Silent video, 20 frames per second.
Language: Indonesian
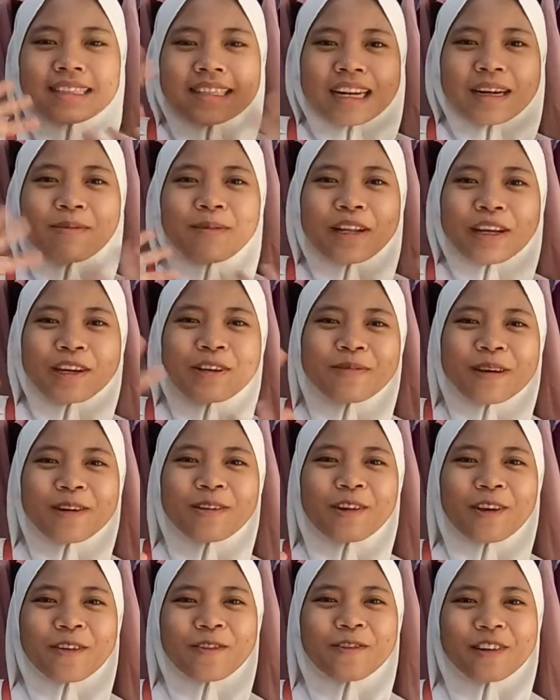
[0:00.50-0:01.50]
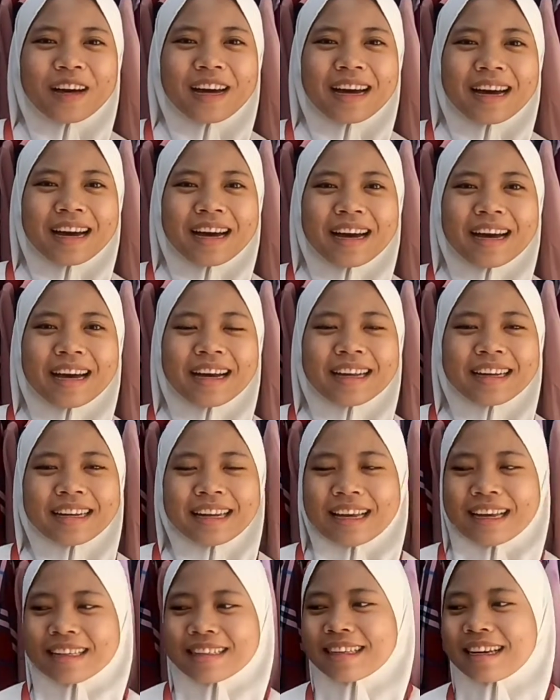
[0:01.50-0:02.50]
Assalamualaikum Om Lovan
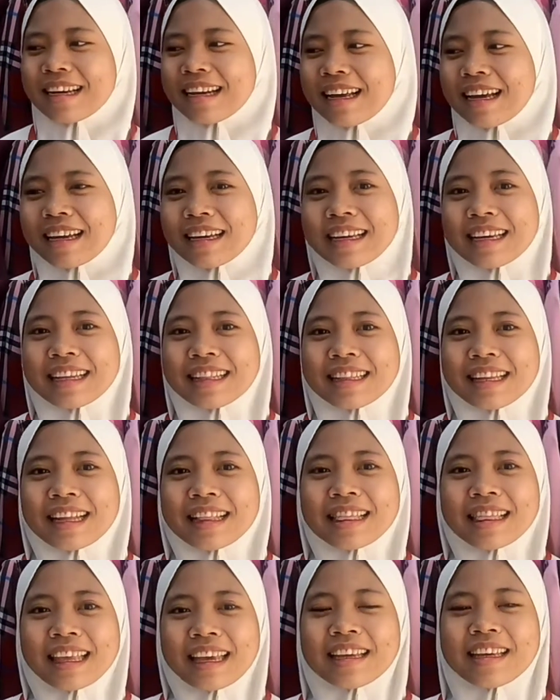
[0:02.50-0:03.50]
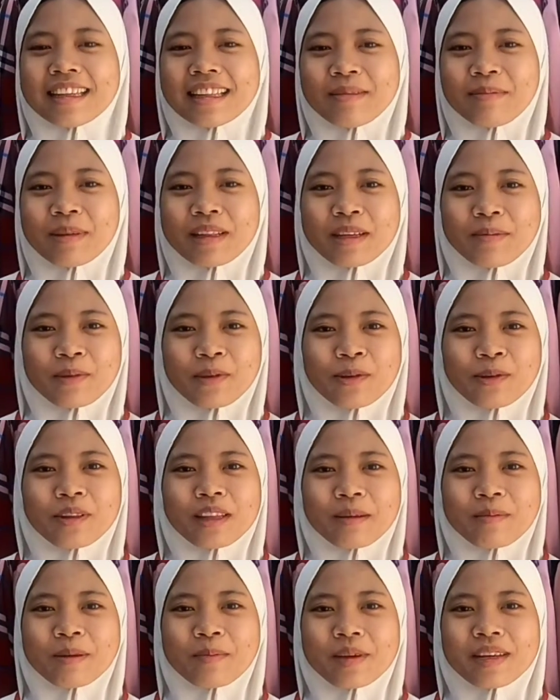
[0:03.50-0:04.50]
Nah sekarang kita tag intip-intip yuk
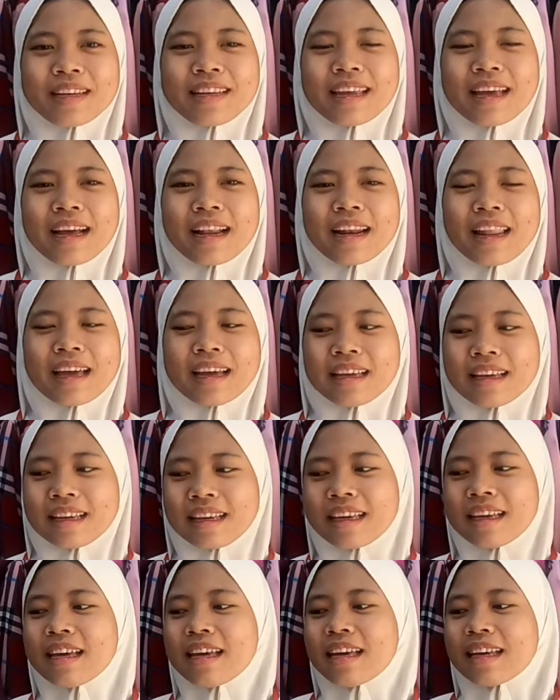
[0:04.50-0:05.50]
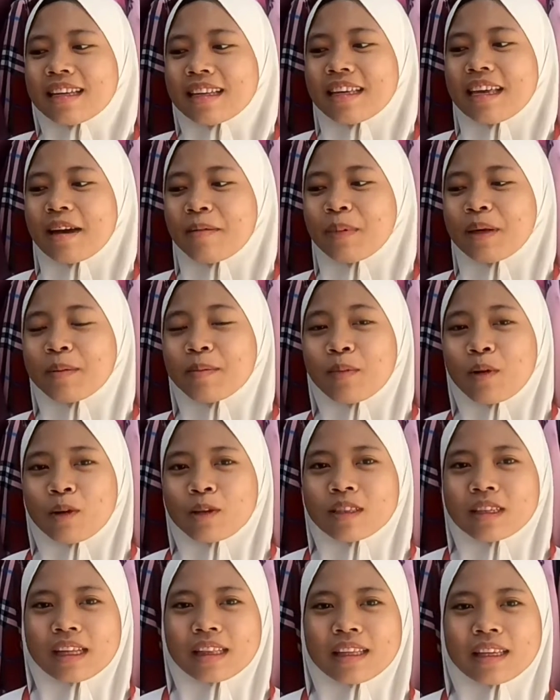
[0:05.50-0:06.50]
Teh Mimin yang lagi nyiapin
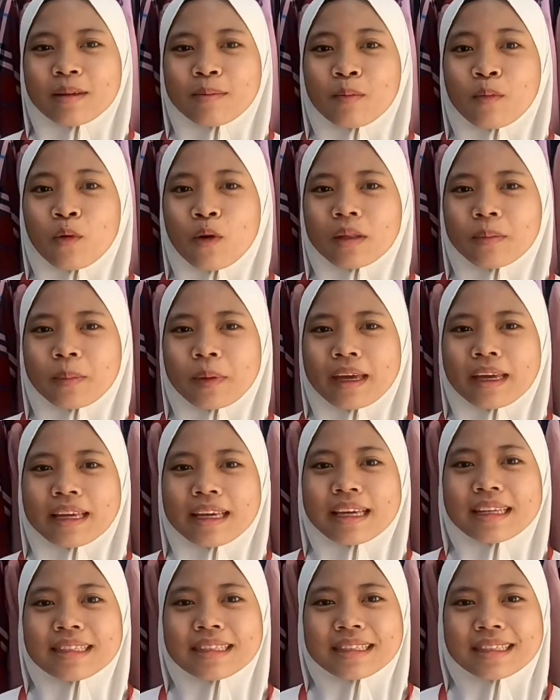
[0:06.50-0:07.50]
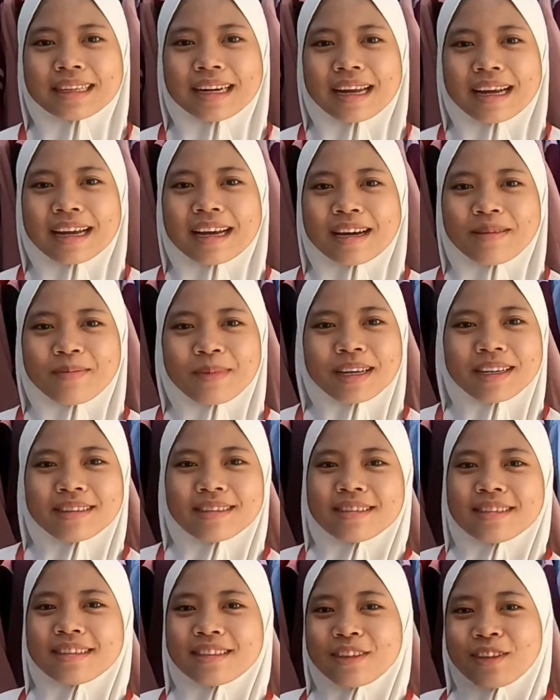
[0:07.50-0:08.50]
bros cantik buat packing seragaman
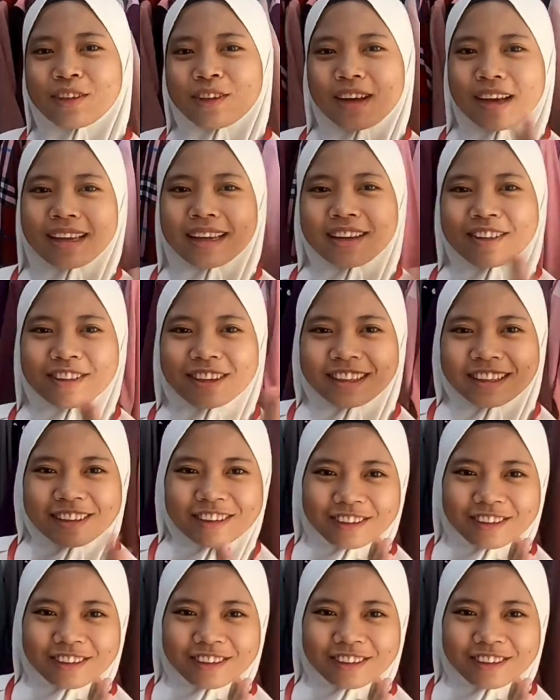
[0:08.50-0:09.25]
Yuk ikuti